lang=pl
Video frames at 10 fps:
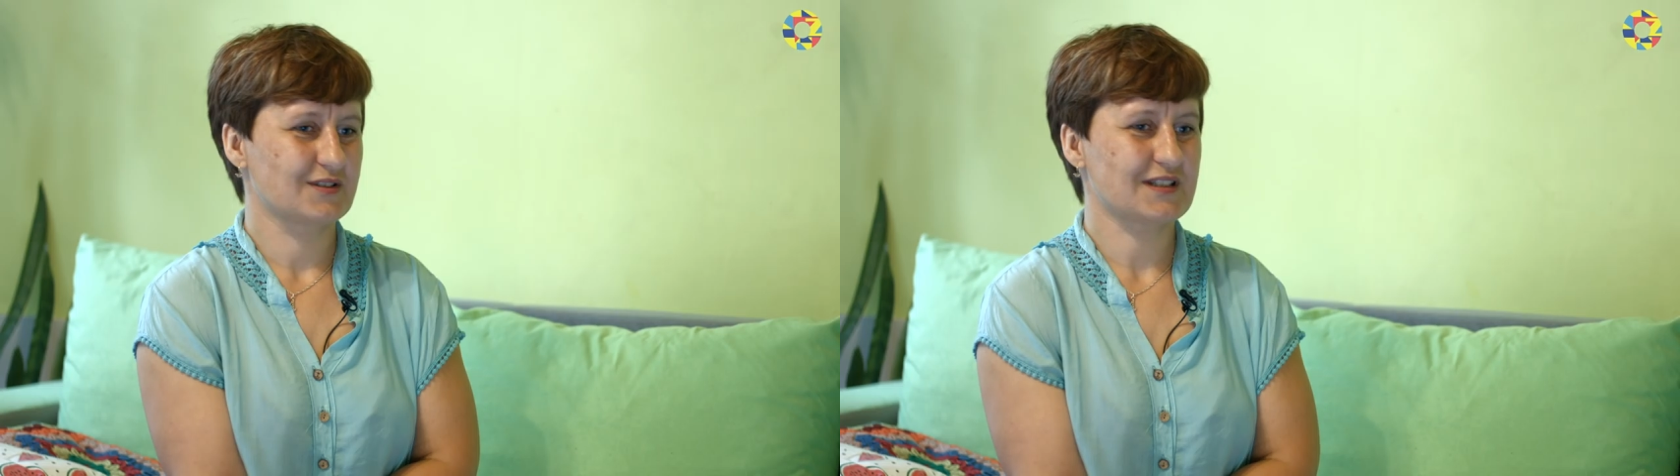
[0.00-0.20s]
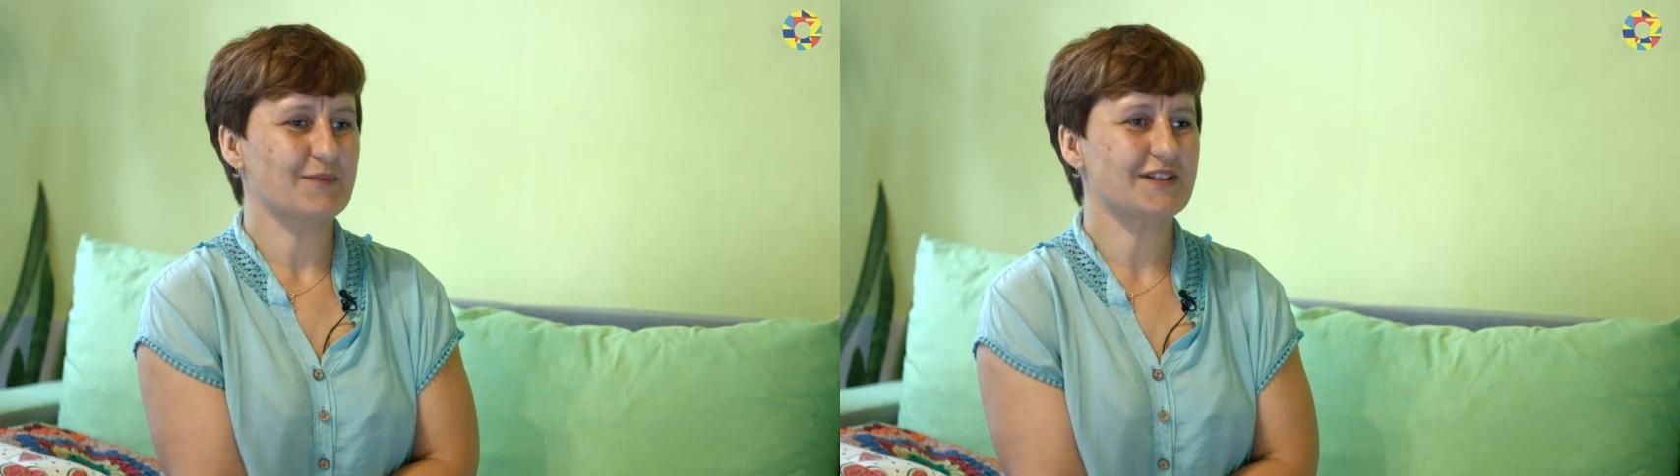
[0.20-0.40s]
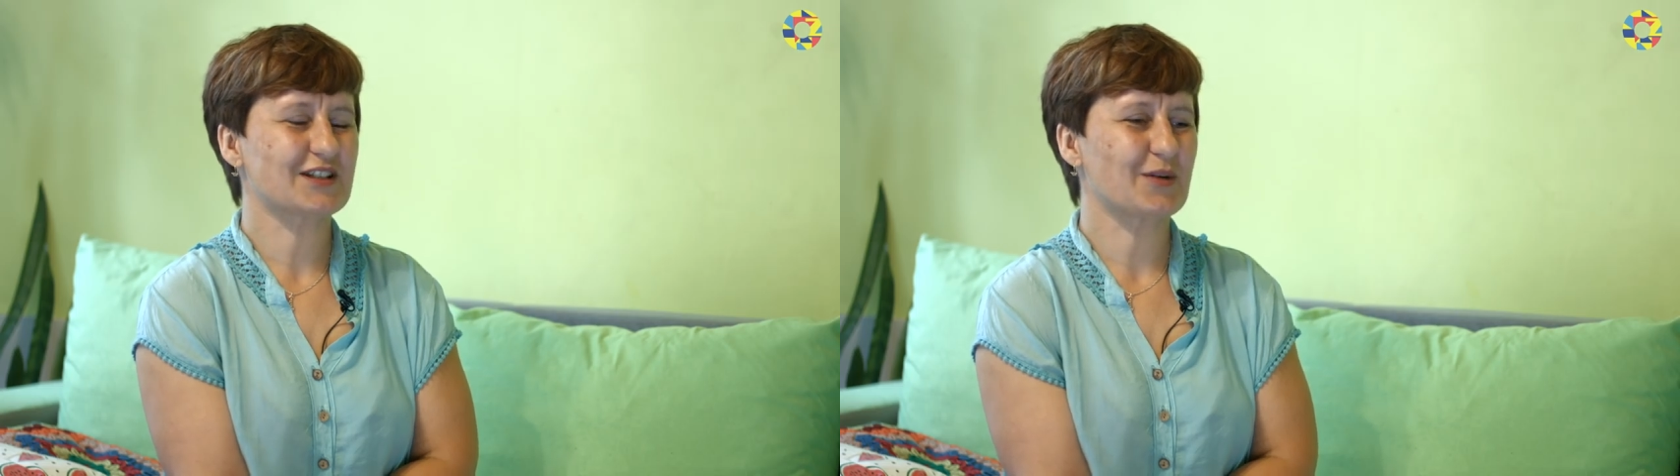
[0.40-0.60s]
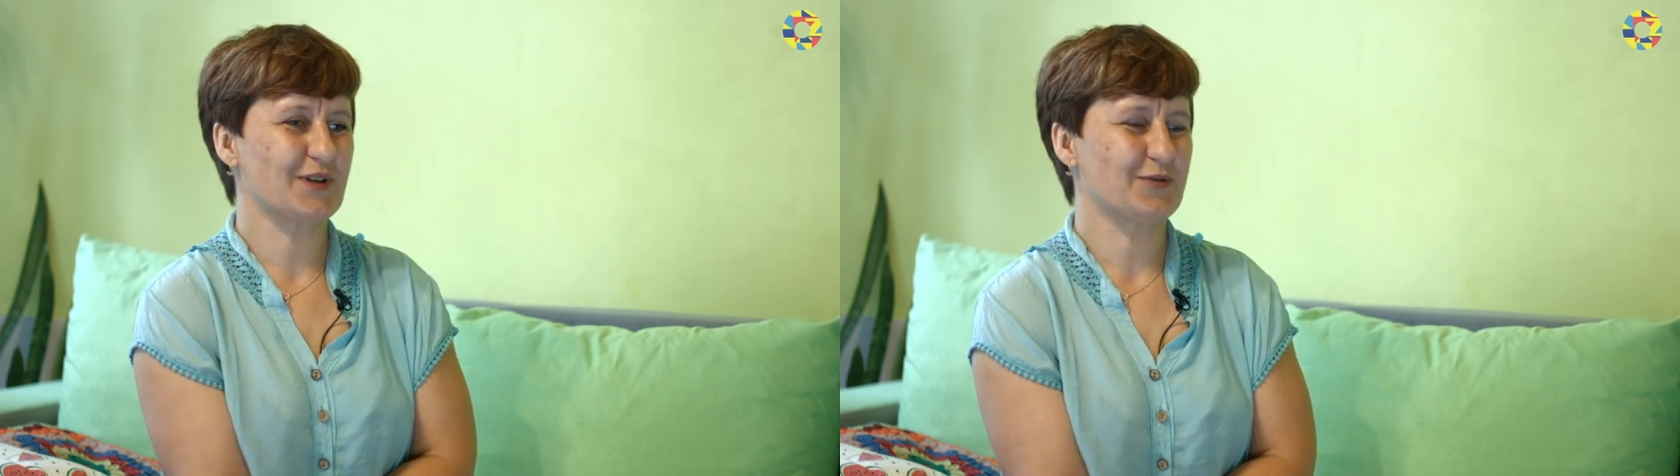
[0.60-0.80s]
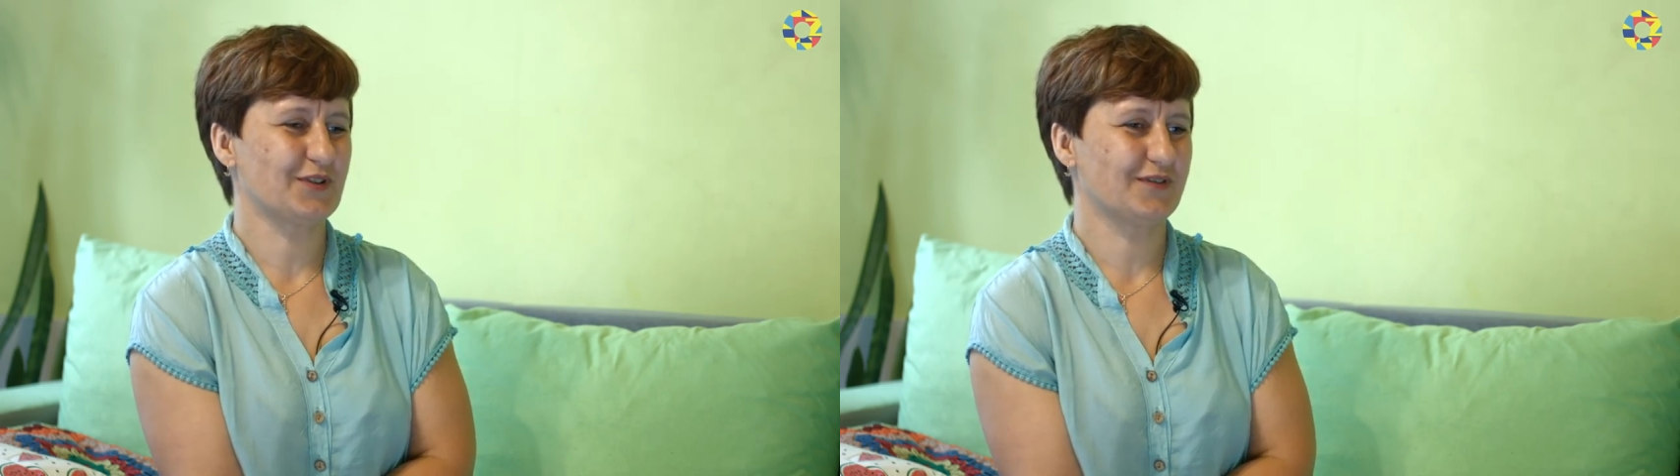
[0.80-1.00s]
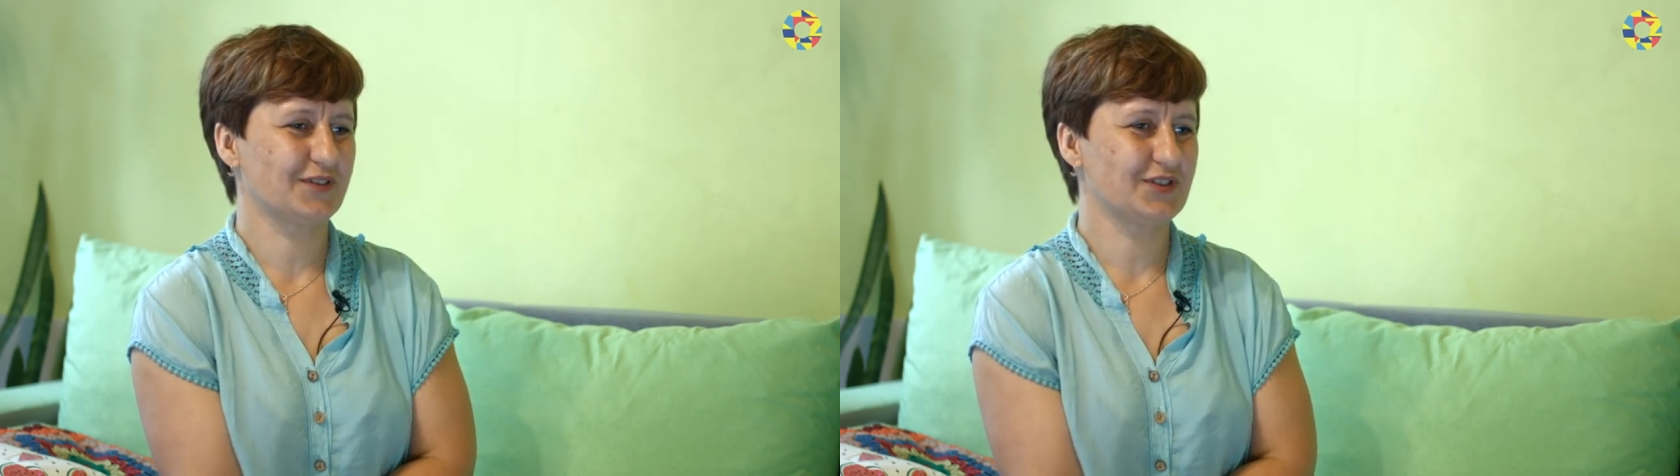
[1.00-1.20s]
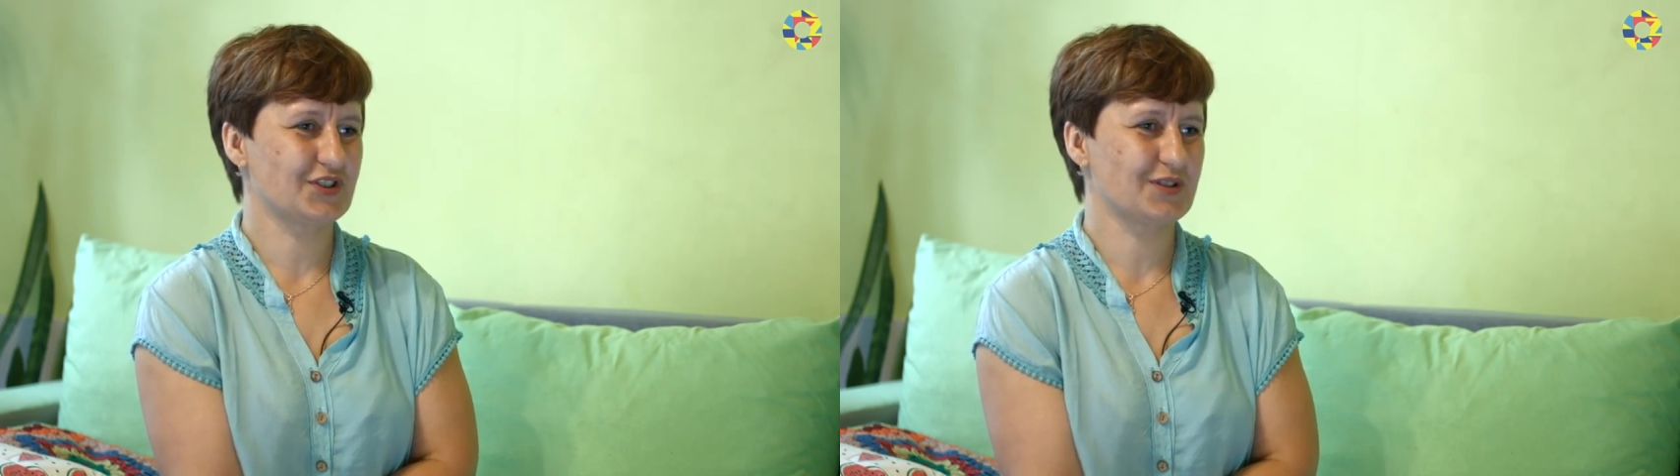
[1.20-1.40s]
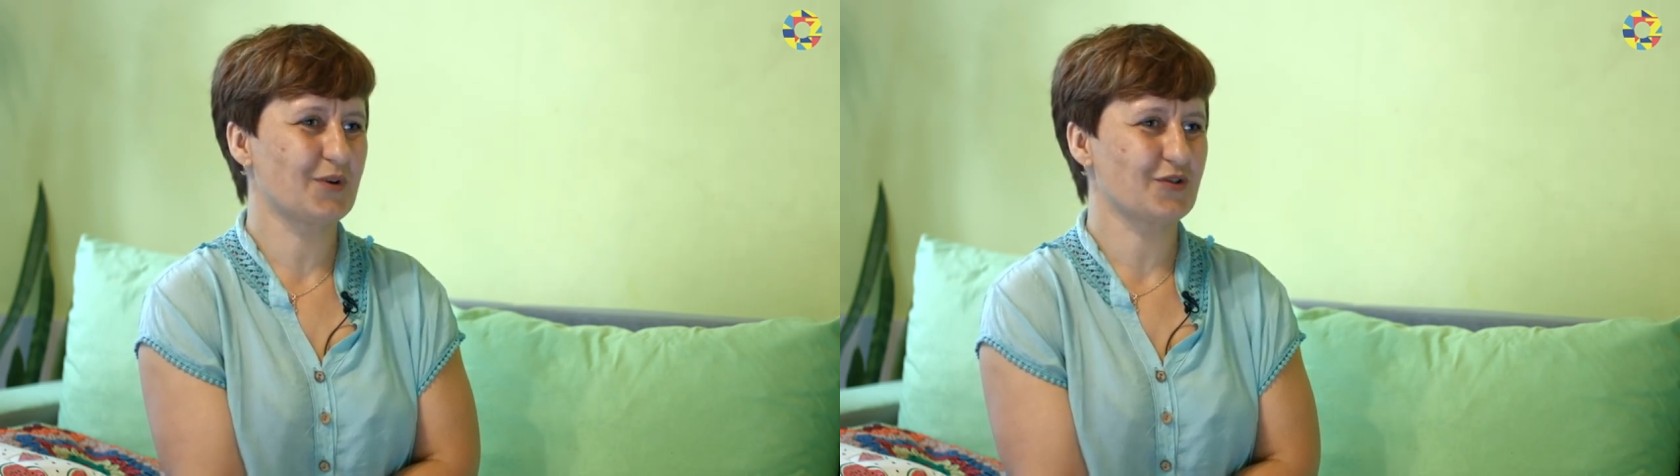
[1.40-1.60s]
samej sobie udowodnić,
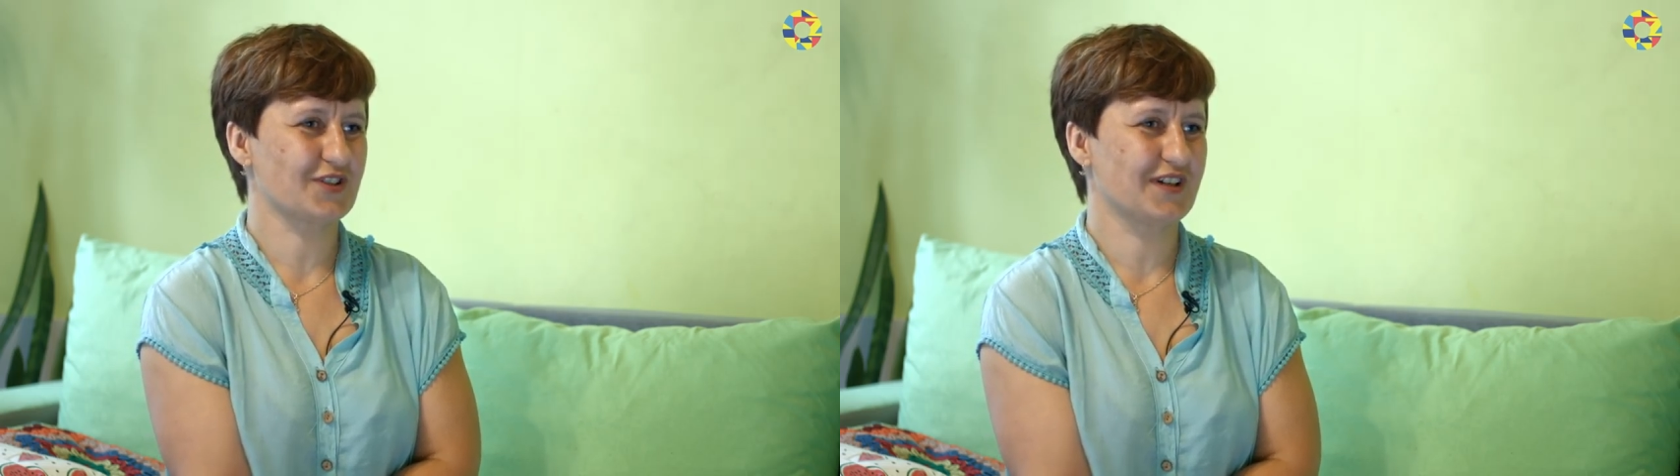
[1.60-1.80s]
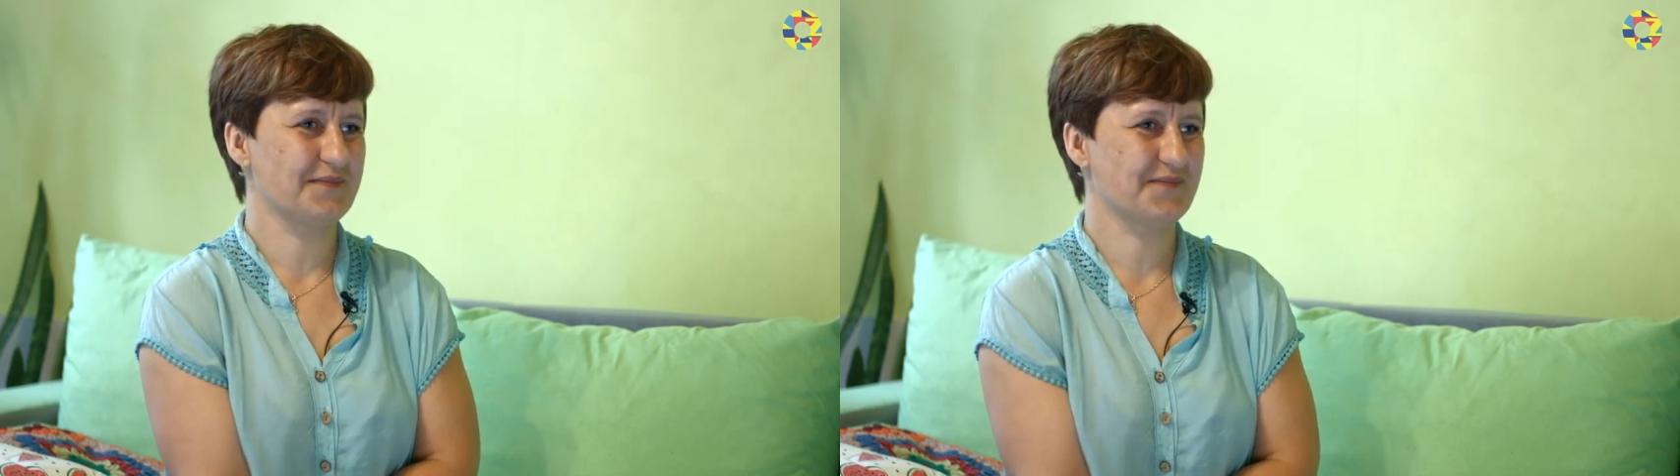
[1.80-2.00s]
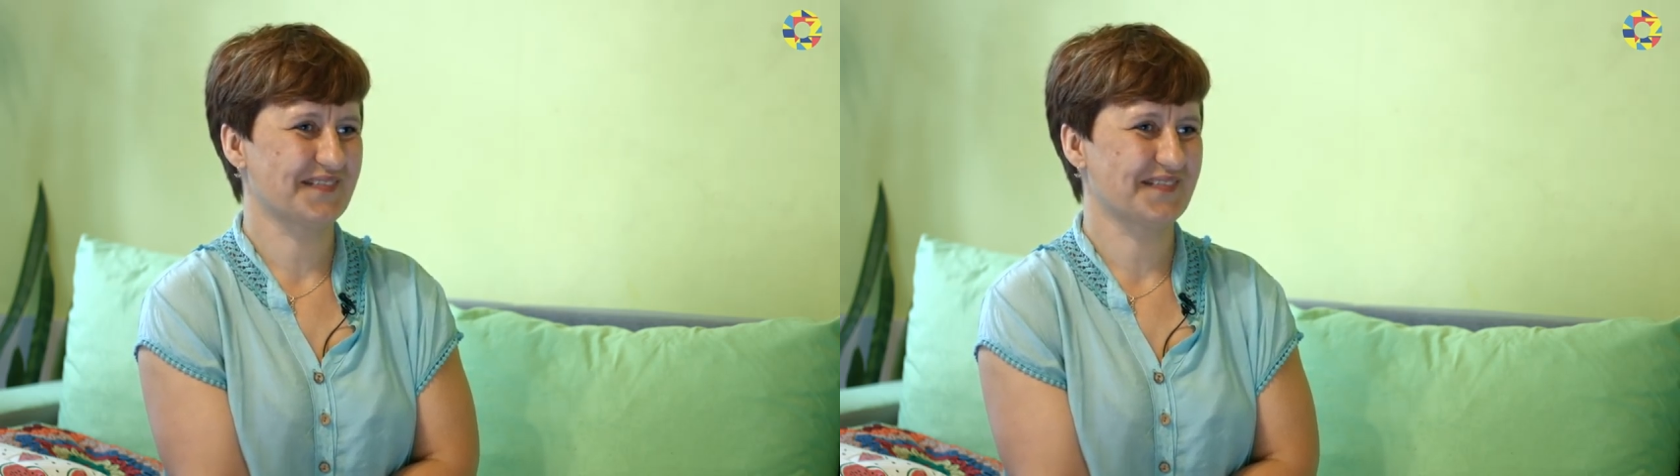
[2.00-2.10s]
że można,